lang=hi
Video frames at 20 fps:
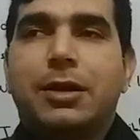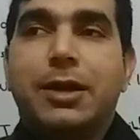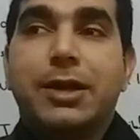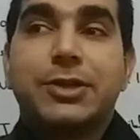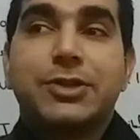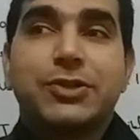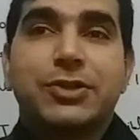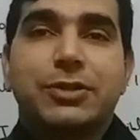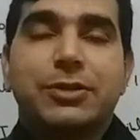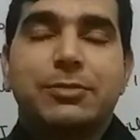
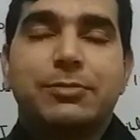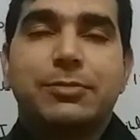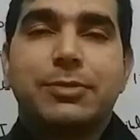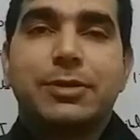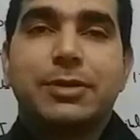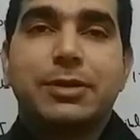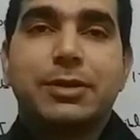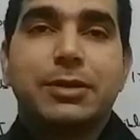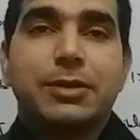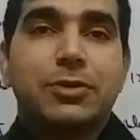लेक्चर
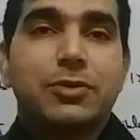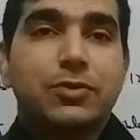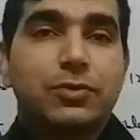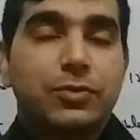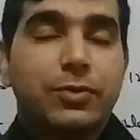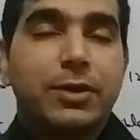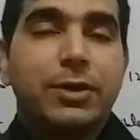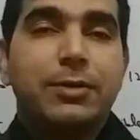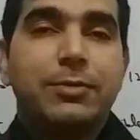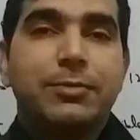नंबर
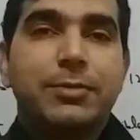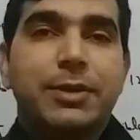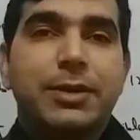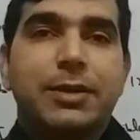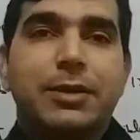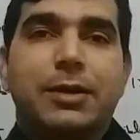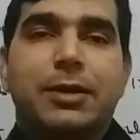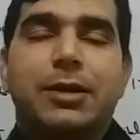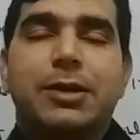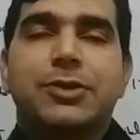ट्वेल्व
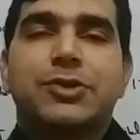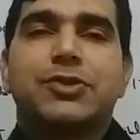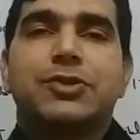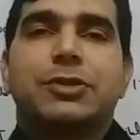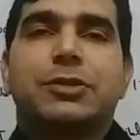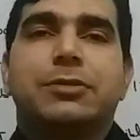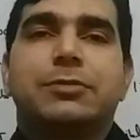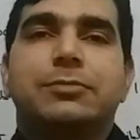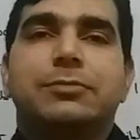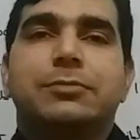में आज
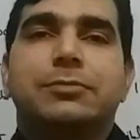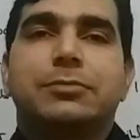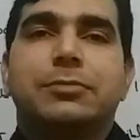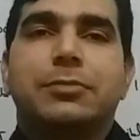हम